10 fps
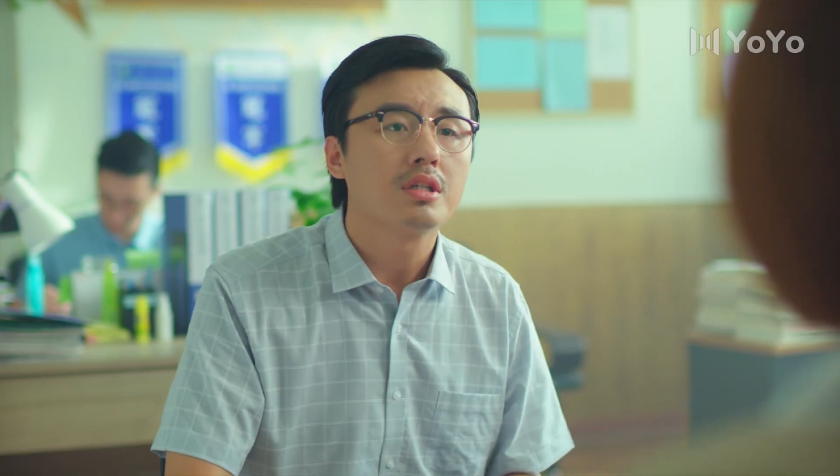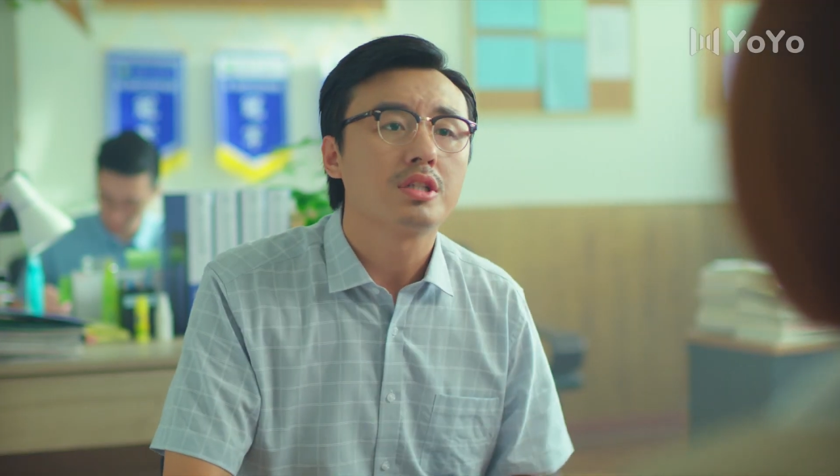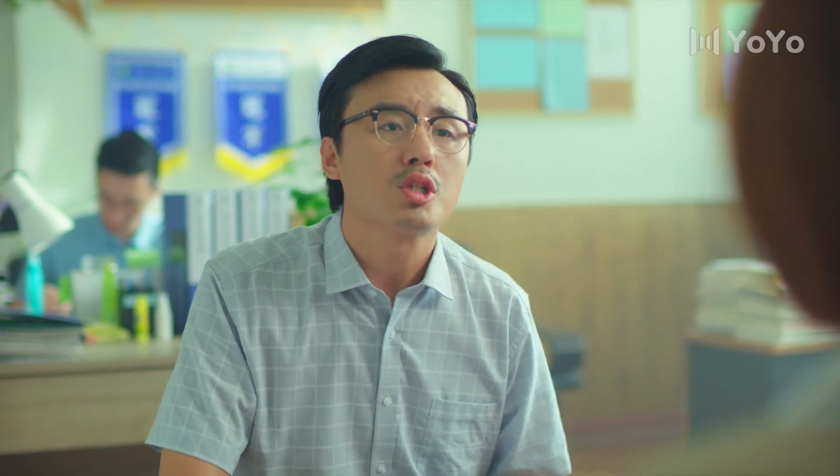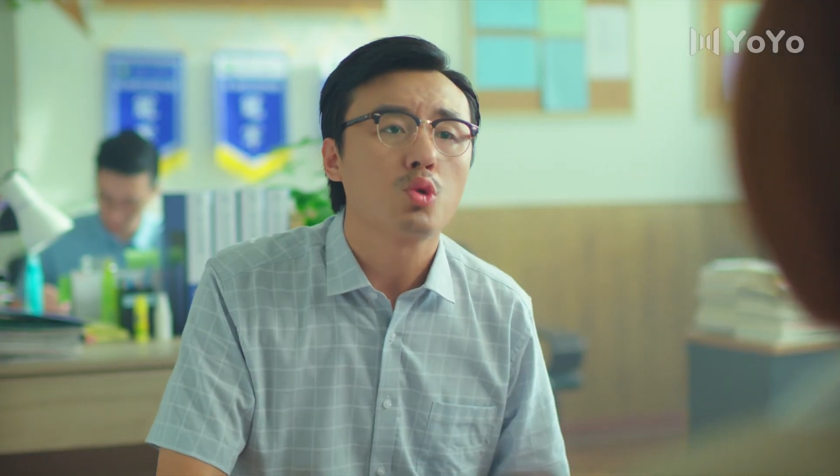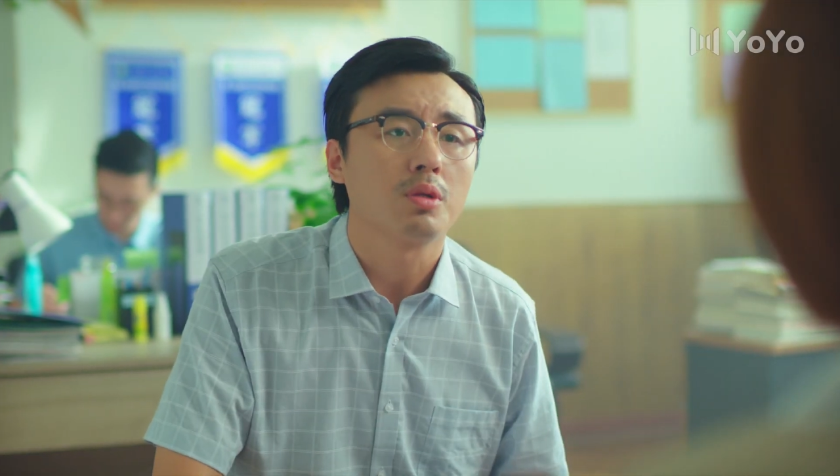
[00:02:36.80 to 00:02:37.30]
跟
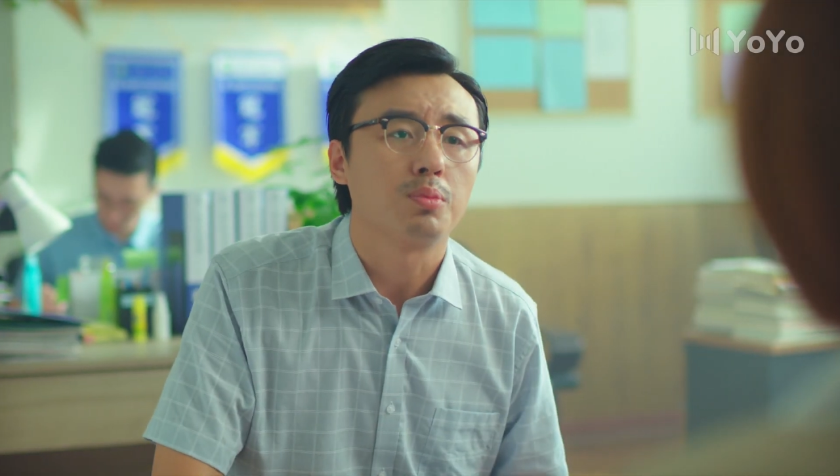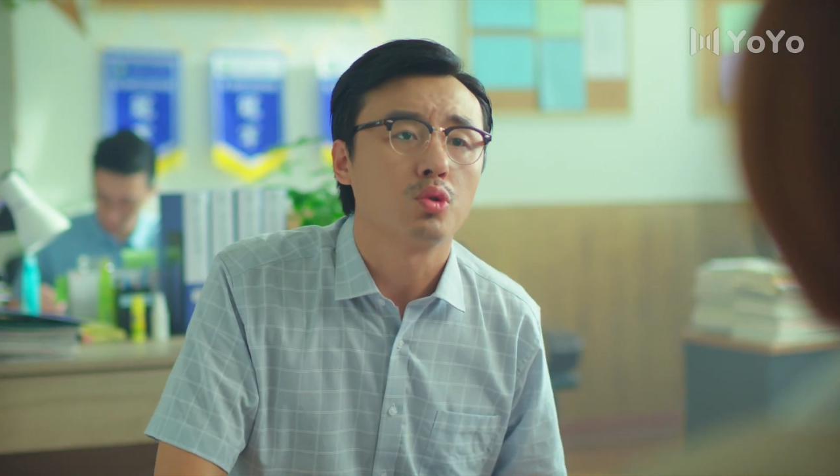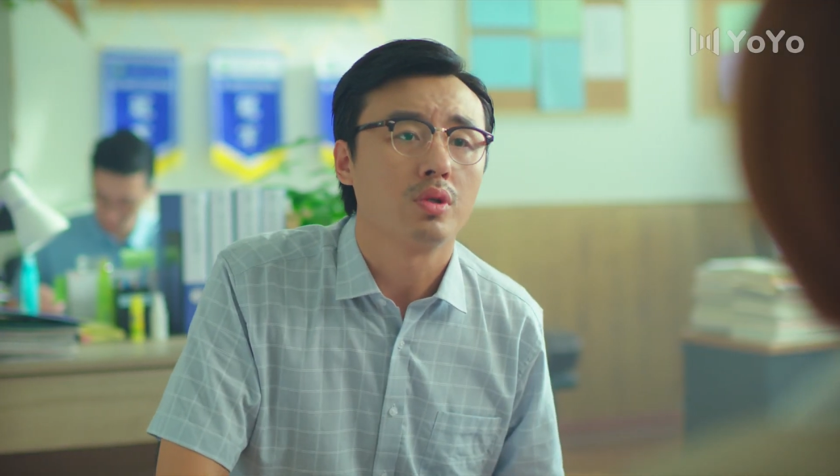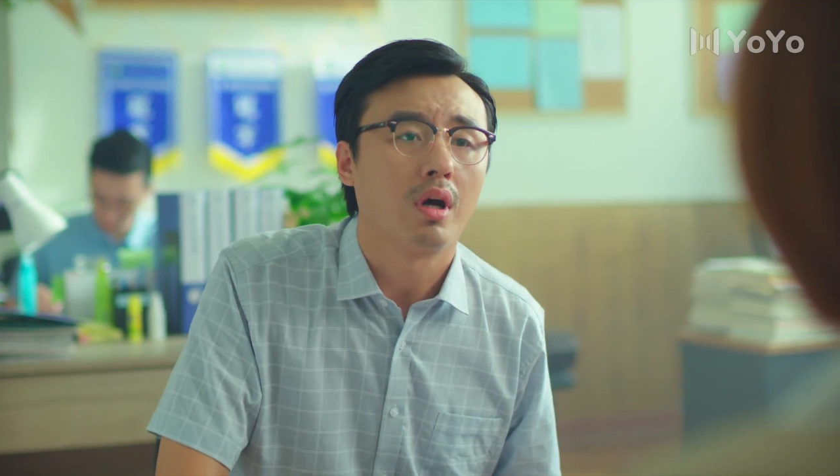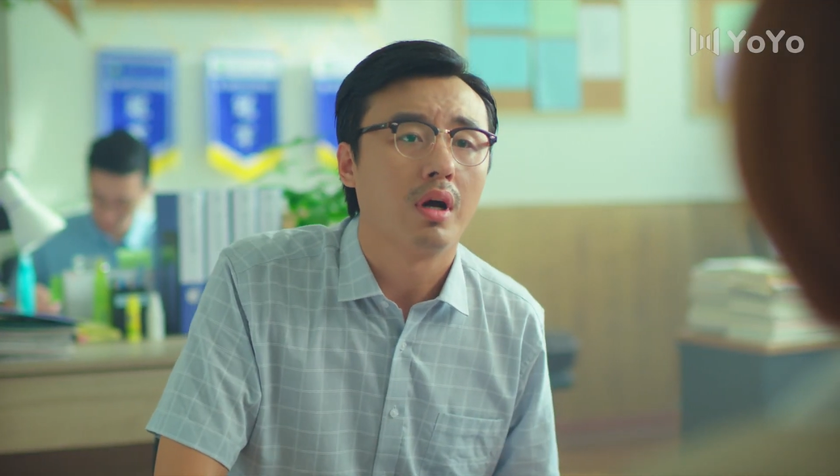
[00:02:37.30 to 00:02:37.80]
谁说的不
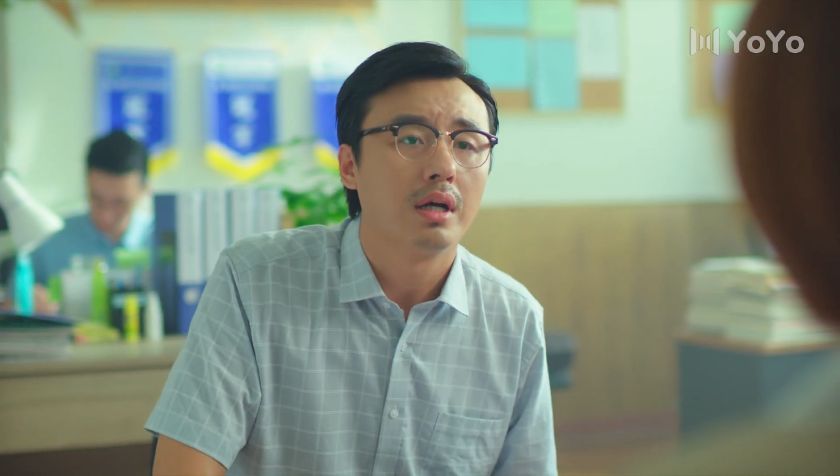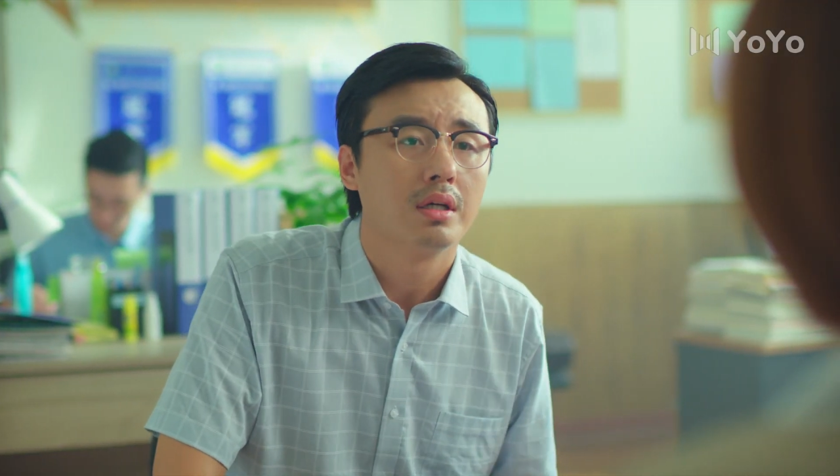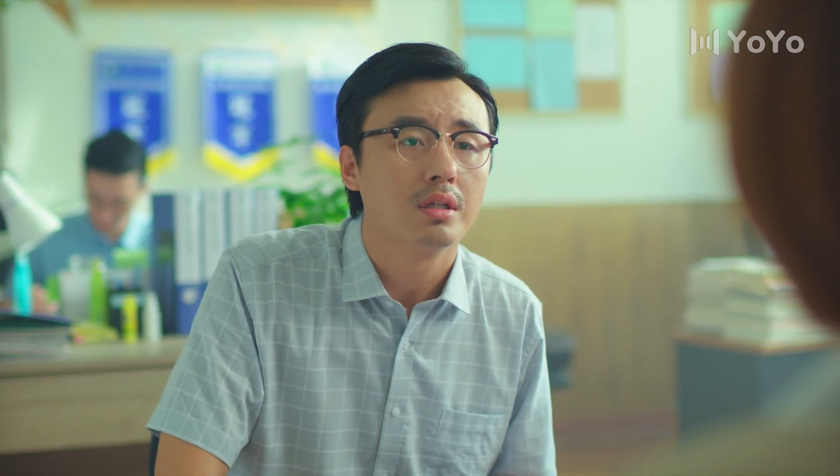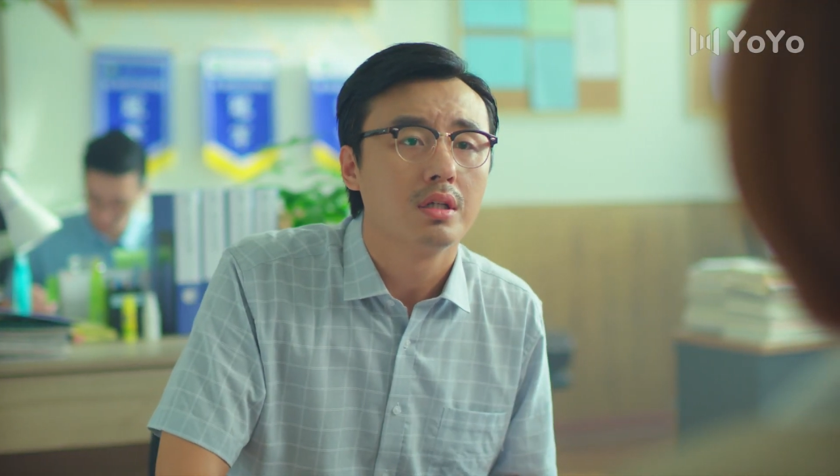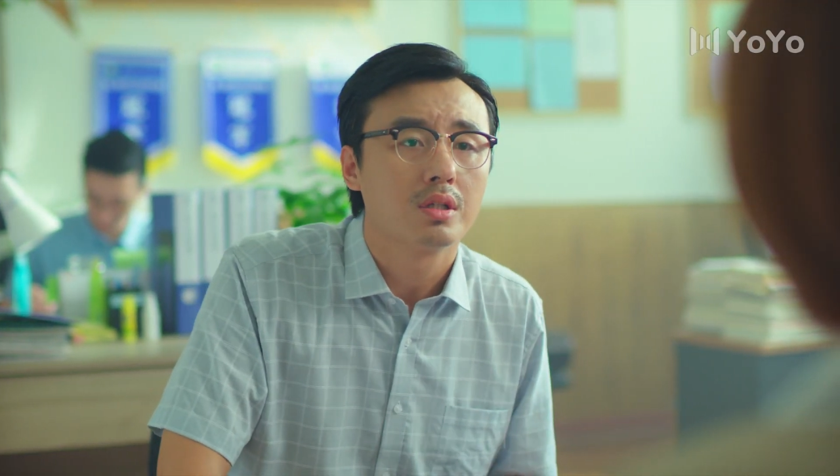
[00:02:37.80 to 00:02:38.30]
重要啊，
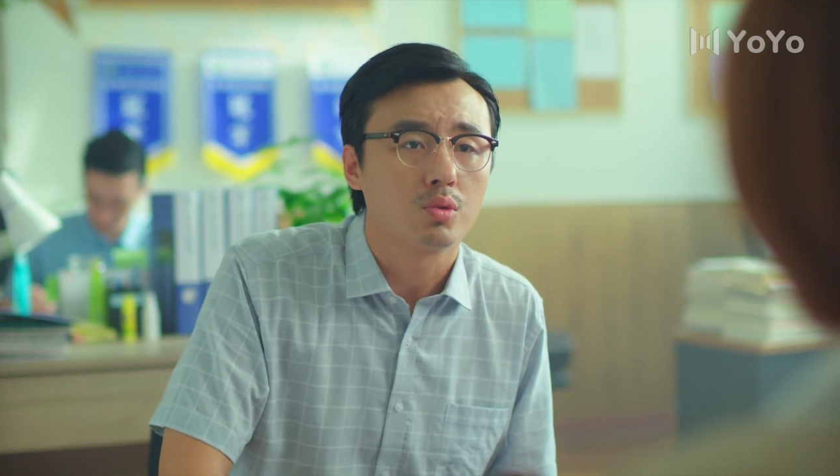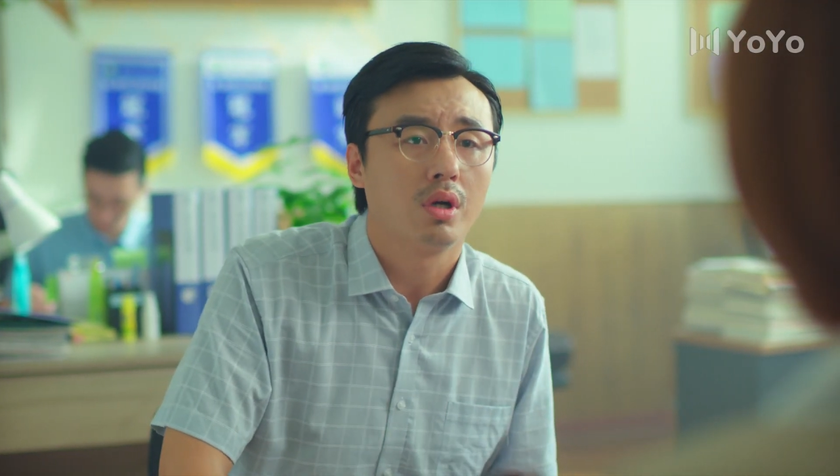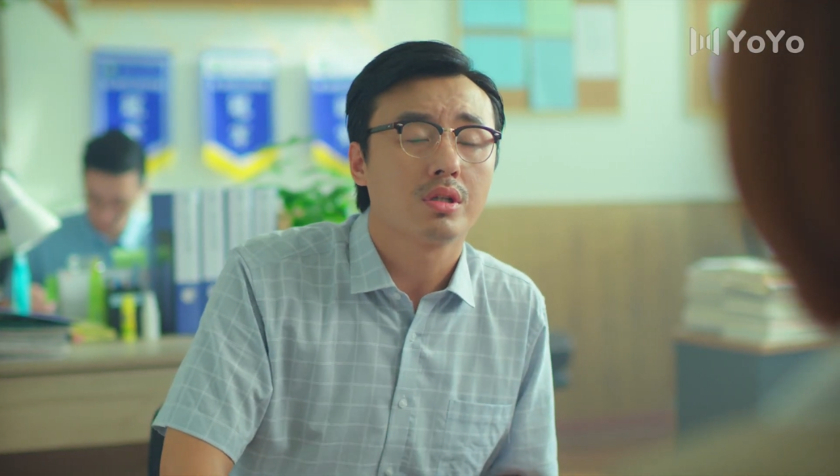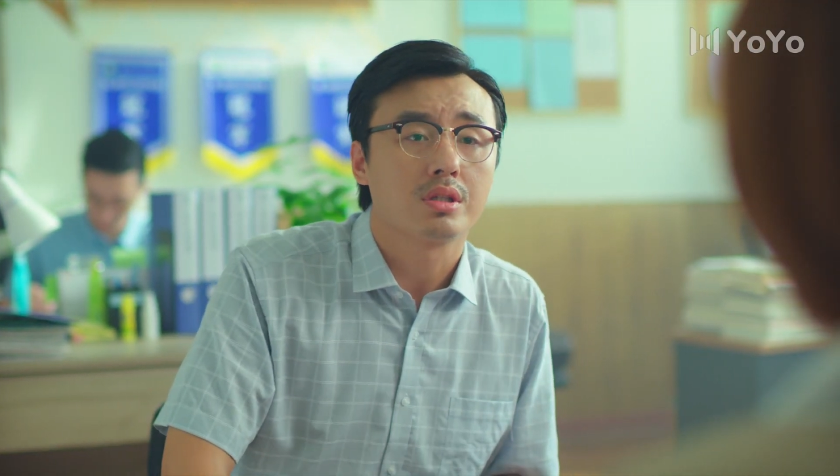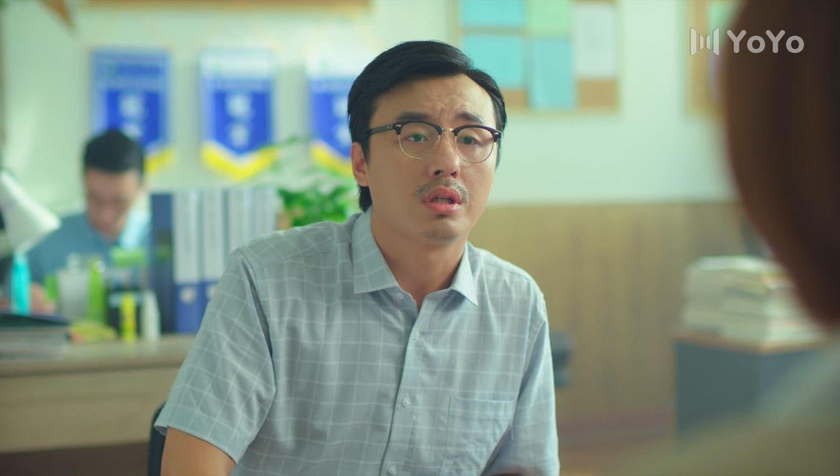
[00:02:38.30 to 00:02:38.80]
主
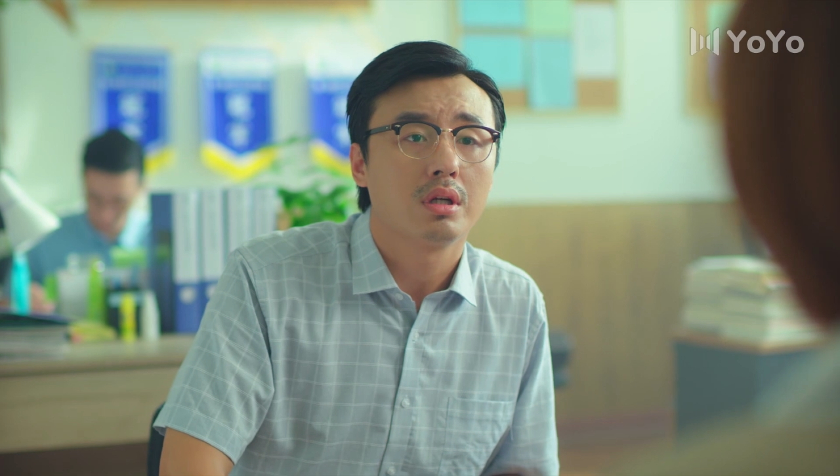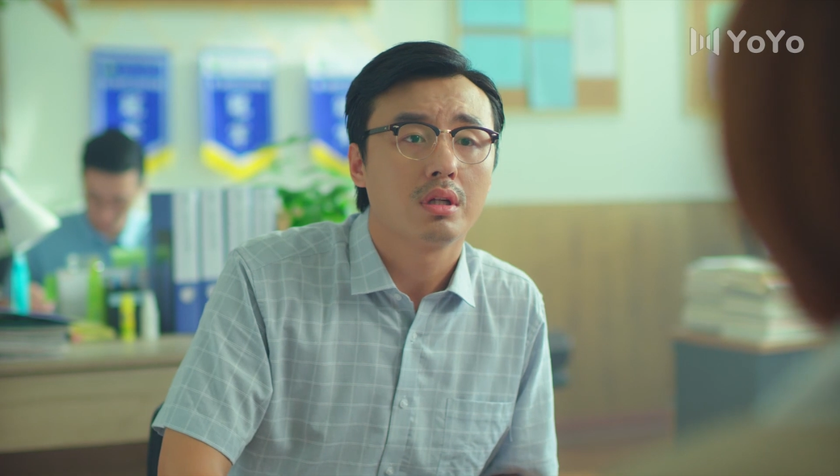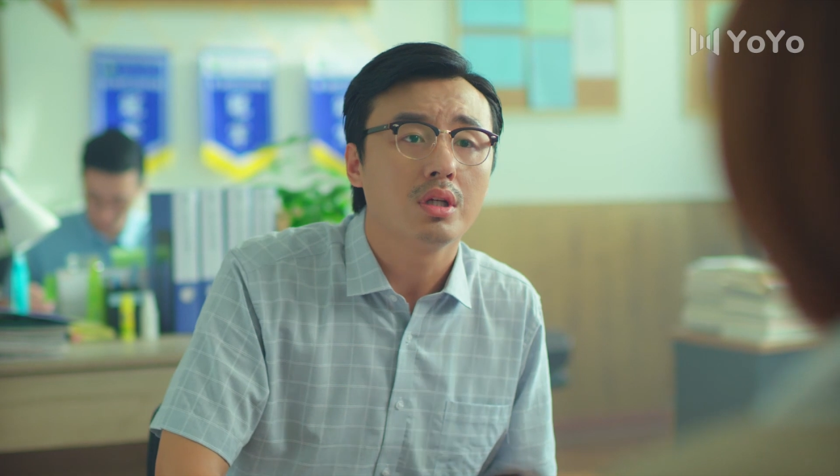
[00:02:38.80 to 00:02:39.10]
要是